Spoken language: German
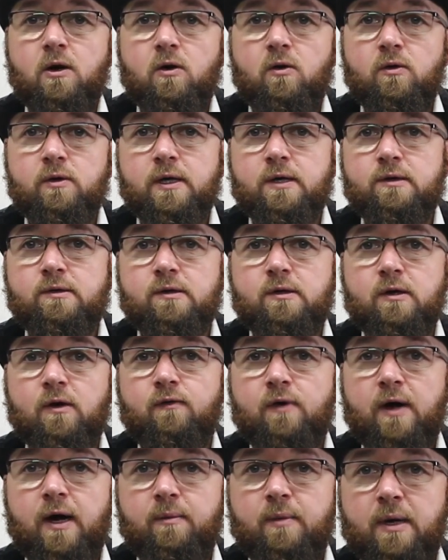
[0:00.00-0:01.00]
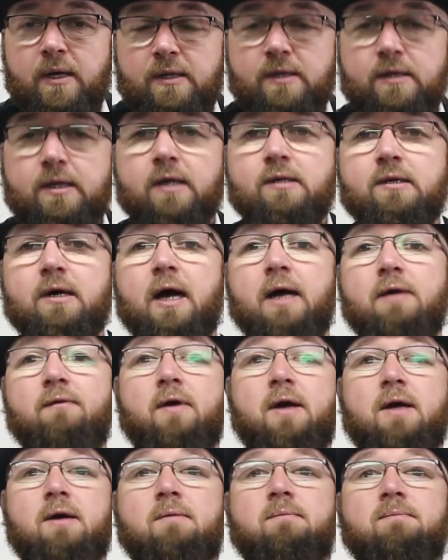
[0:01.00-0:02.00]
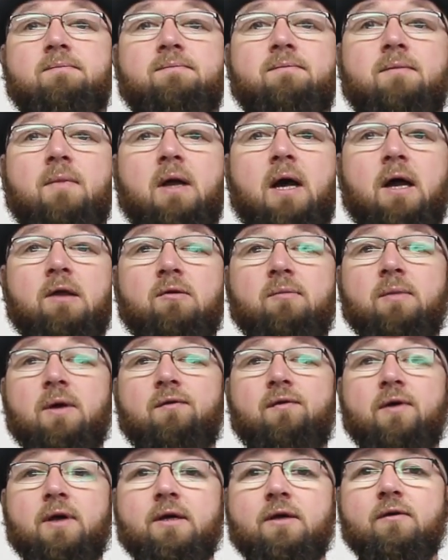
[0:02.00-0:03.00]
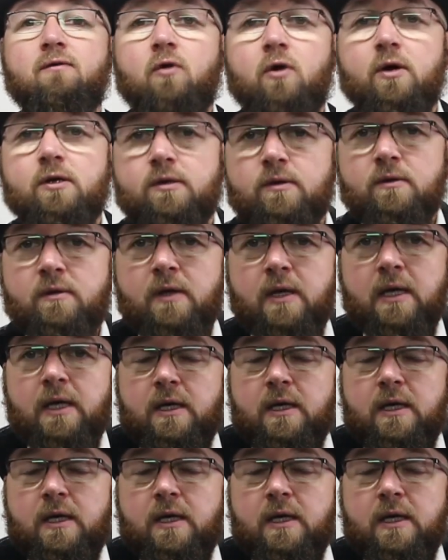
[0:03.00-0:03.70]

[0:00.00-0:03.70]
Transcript: und jetzt sind auf einmal die Dateien weg. Also mir fehlen die Worte.